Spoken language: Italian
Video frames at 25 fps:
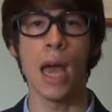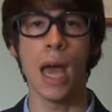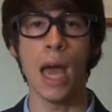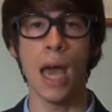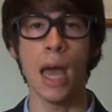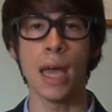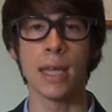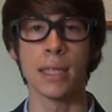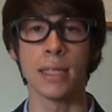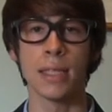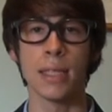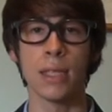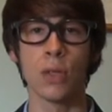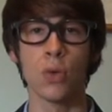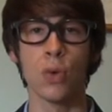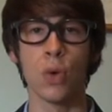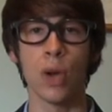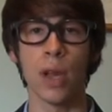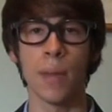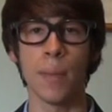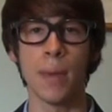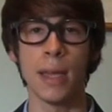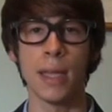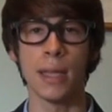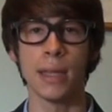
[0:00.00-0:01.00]
è
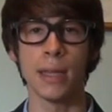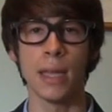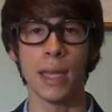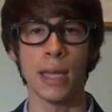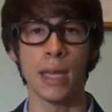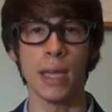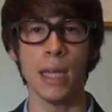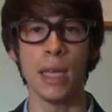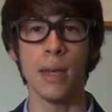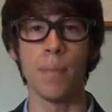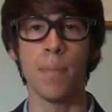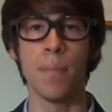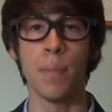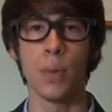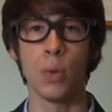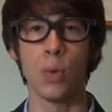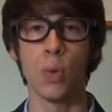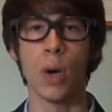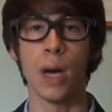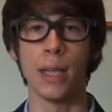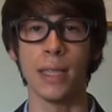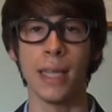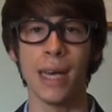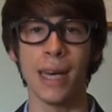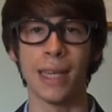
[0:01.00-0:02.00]
sicuramente il più
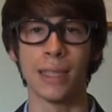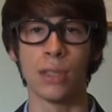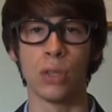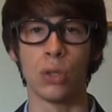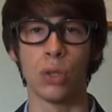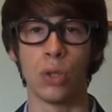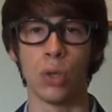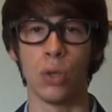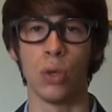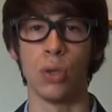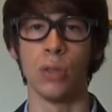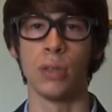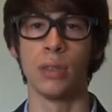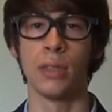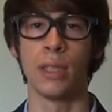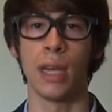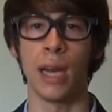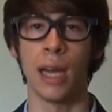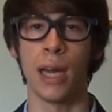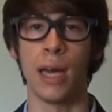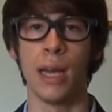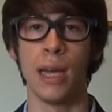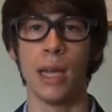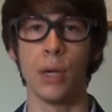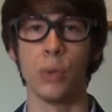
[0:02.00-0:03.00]
adatto
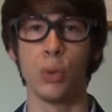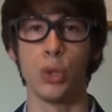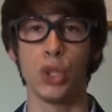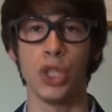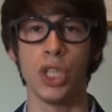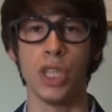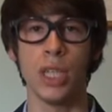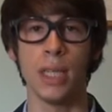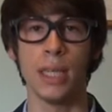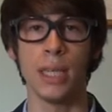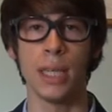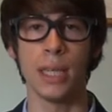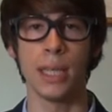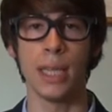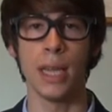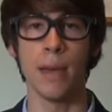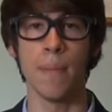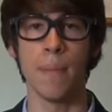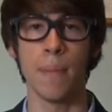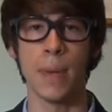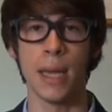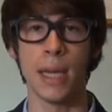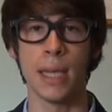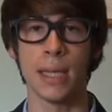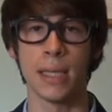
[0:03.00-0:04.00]
tra le uscite
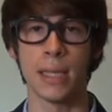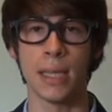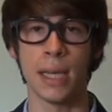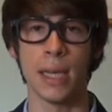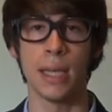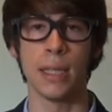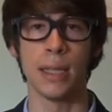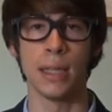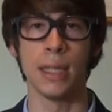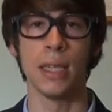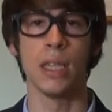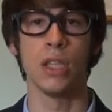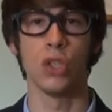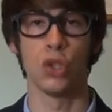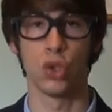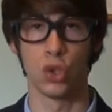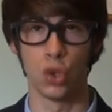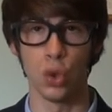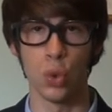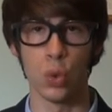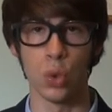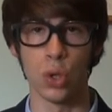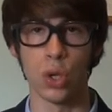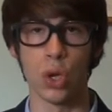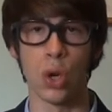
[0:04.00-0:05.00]
del mese di
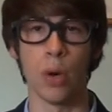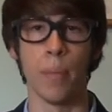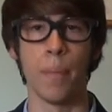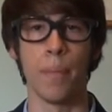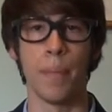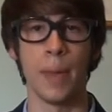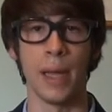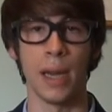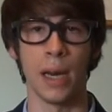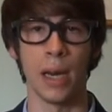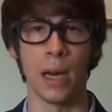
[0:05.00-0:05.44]
giugno, per